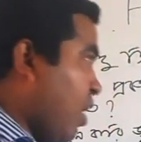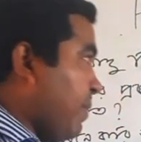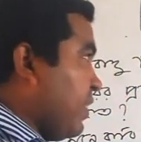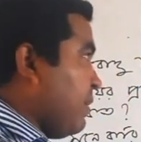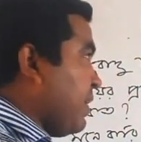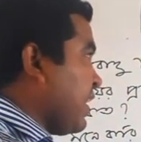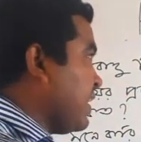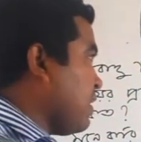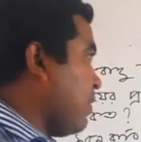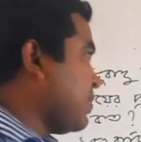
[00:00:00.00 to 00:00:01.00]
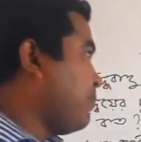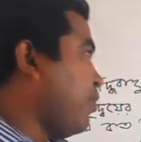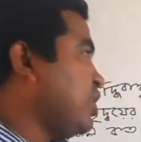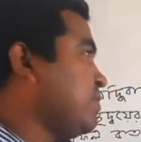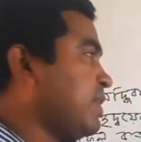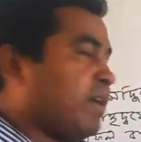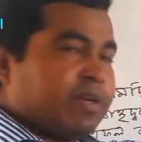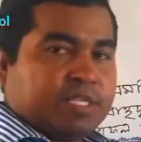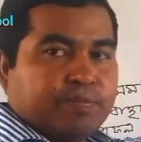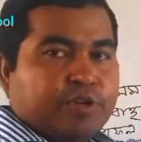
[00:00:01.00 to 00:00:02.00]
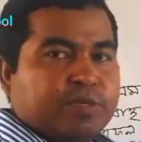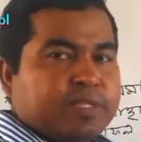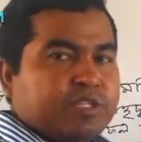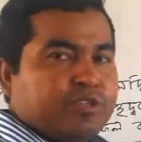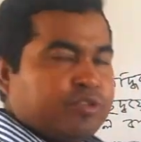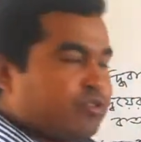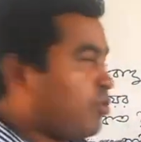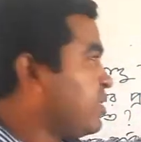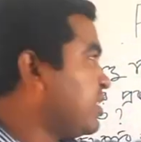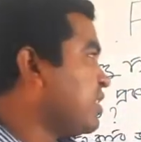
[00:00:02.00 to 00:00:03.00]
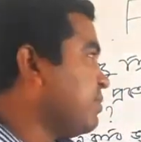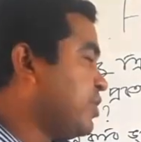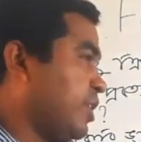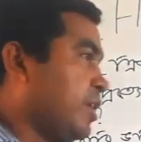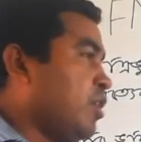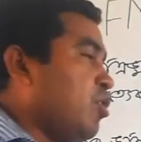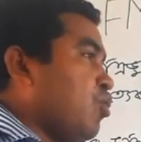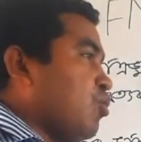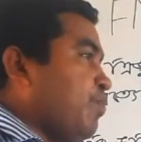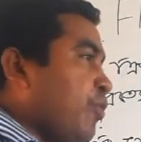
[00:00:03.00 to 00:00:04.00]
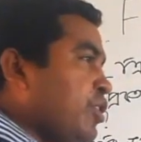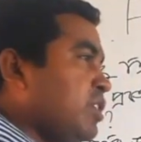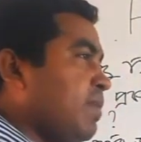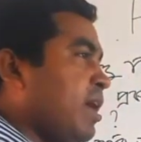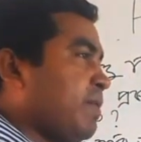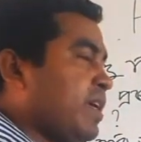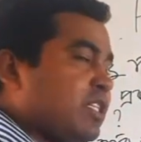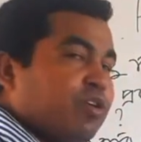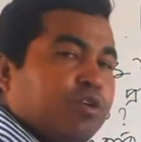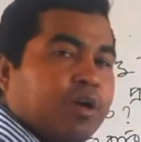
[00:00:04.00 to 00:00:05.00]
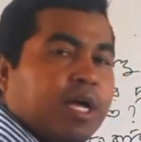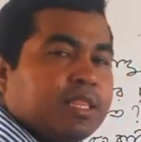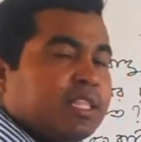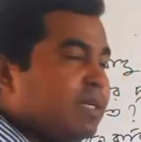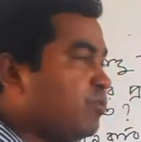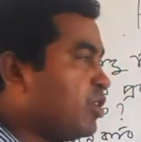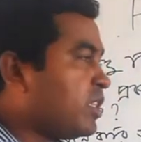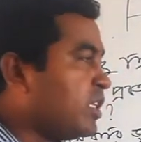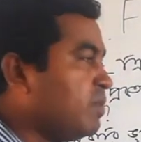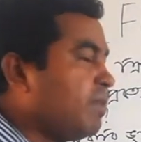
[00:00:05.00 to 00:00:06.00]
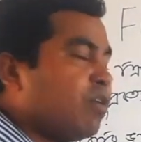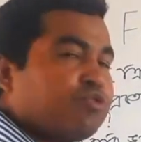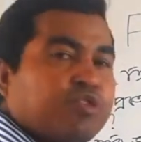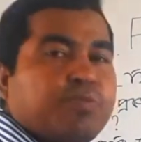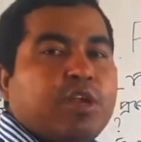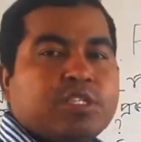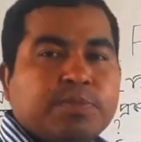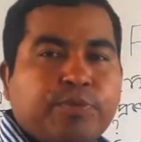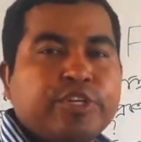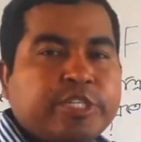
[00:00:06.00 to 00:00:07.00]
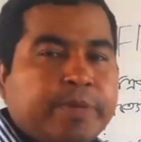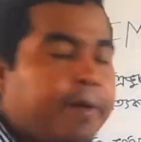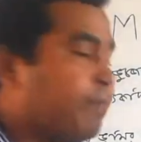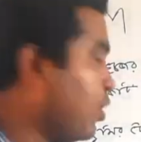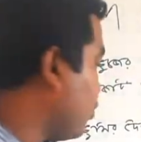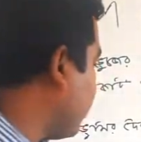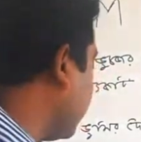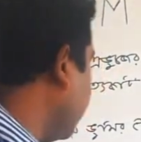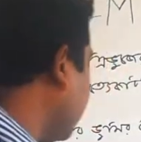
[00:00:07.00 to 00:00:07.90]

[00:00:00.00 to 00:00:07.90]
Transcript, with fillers: তো আমাদের এবার এখানে দেওয়া আছে পরিসীমা দেওয়া আছে পরিসীমা তিনশো ছয় সেন্টিমিটার তো পরিসীমার ক্ষেত্রে হলো গা ত্রিভুজের তিন বাহুর যোগফল আছে পরিসীমা তো